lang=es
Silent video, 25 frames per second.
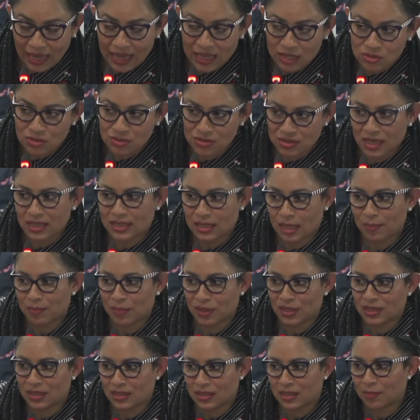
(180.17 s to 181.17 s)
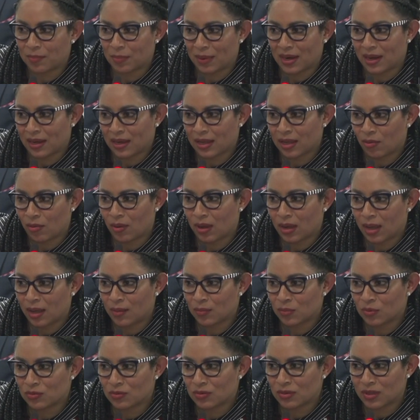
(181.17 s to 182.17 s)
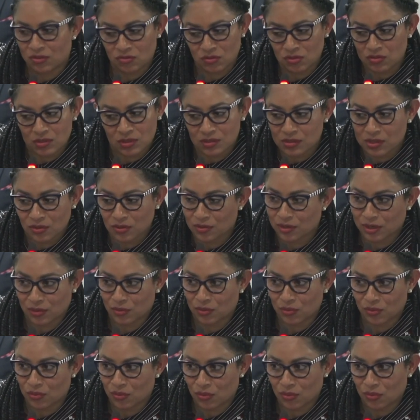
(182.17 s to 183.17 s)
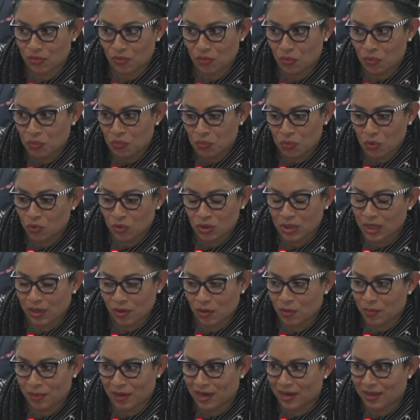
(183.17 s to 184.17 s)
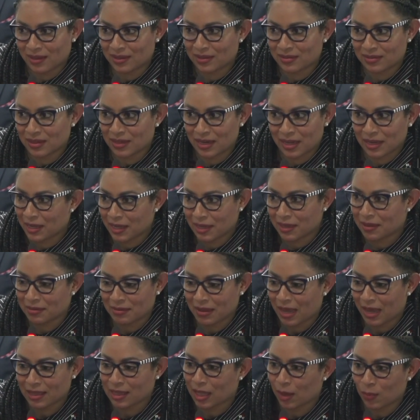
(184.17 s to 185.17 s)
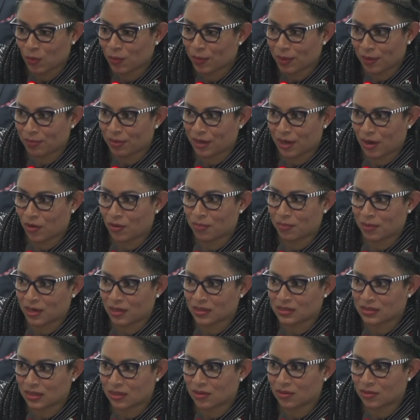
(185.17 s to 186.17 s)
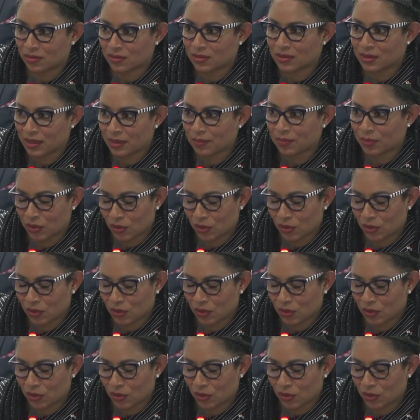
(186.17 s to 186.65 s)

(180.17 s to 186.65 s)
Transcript: eso sí está pendiente para que lo hagamos. Eso se lo reconozco. No, no tengo para decirle que ya estamos preparados para hacerlo.